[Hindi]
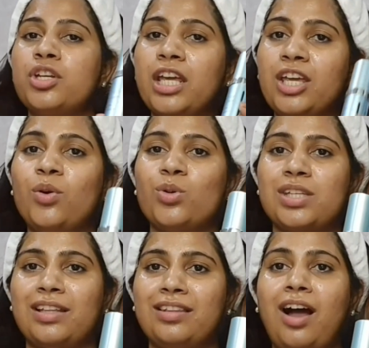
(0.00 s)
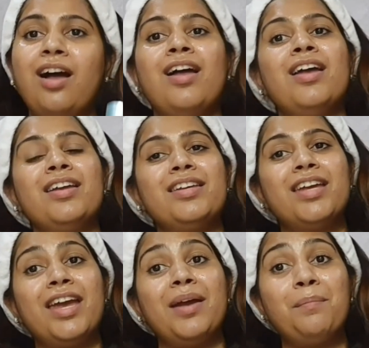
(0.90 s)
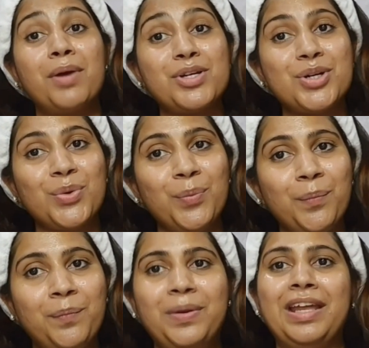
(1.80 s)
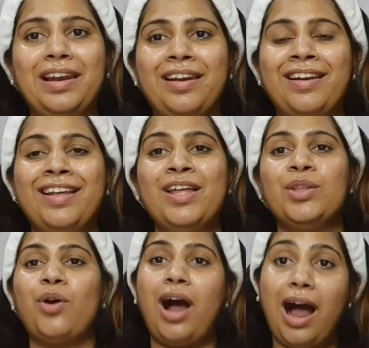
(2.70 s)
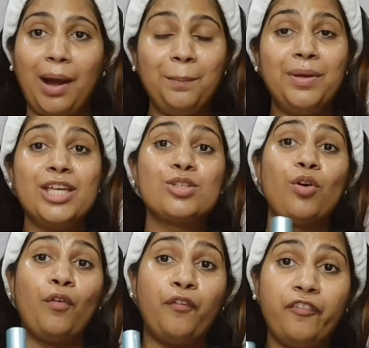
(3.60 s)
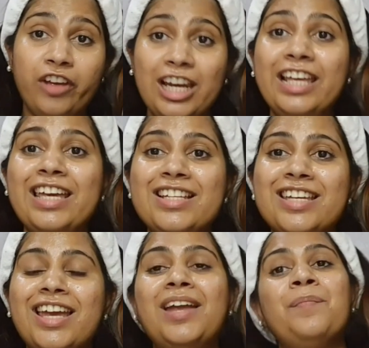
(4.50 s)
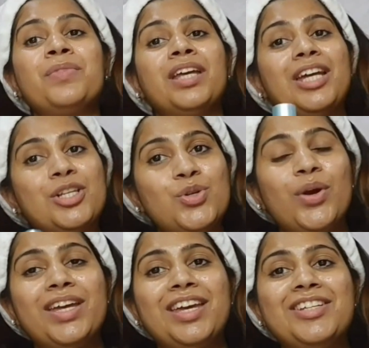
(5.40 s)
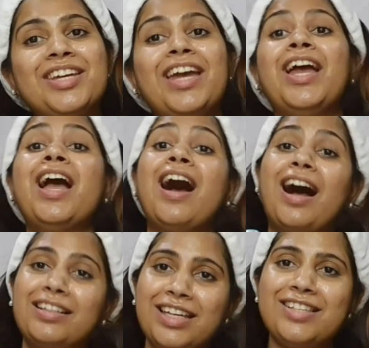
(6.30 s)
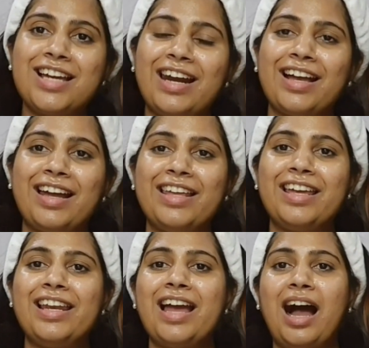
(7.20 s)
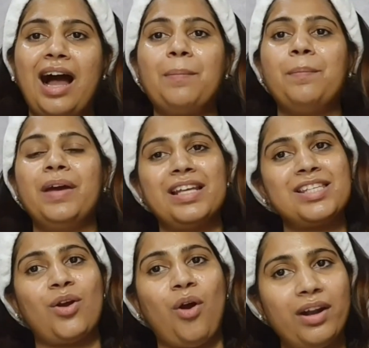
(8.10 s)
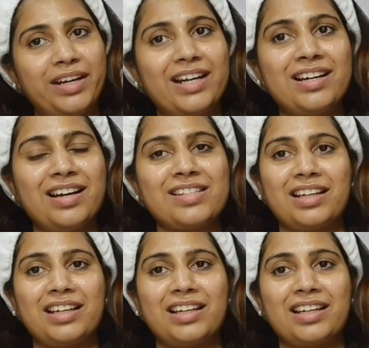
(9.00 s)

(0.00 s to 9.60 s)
कुछ नहीं हो सकता ये है मशरूम पील तो आप भी इसको फील कीजिए इंजॉय कीजिए अधिक जानकारी के लिए आप मेरे से कॉन्टेक्ट कर